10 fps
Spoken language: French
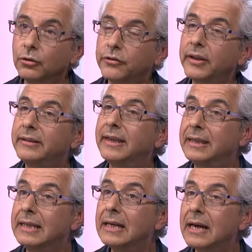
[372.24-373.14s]
de cette
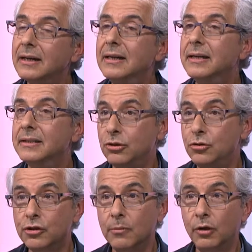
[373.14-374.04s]
technique-là, c'est
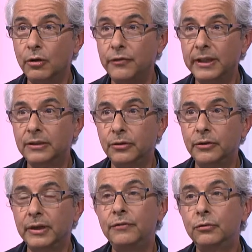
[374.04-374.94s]
justement le fait
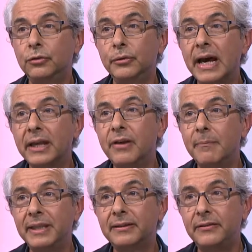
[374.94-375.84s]
qu'il faut qu'on arrive à
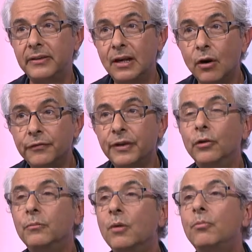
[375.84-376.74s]
maîtriser
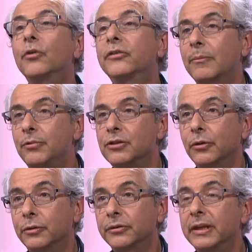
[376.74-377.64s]
l'environnement pour que ça puisse
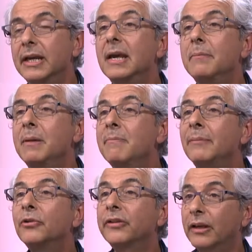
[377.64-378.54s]
orienter, mais
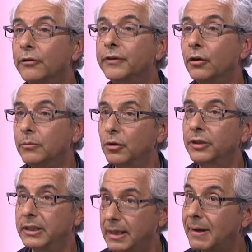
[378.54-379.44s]
même dans un environnement
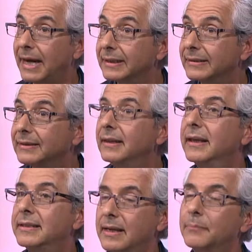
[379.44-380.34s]
qui est malade.
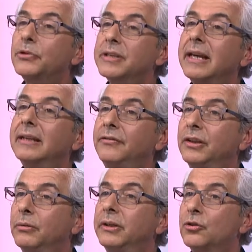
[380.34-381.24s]
Et c'est un peu ça la
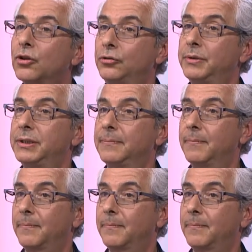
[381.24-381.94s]
difficulté aujourd'hui.